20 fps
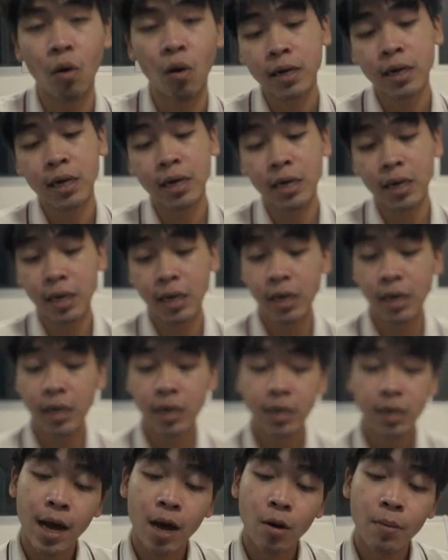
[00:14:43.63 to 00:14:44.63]
คือ
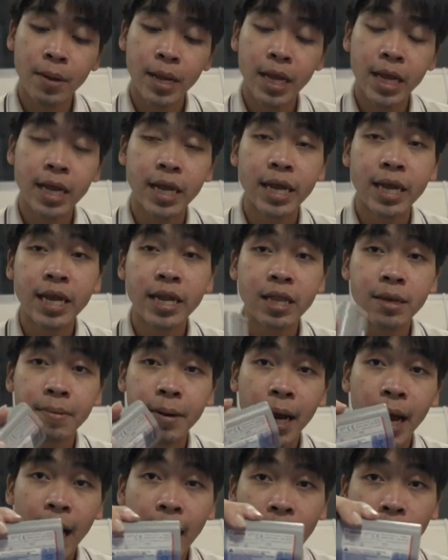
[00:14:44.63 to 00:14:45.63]
LP
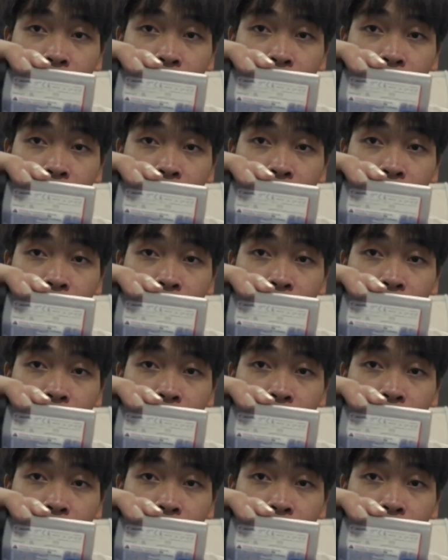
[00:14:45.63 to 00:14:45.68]
E19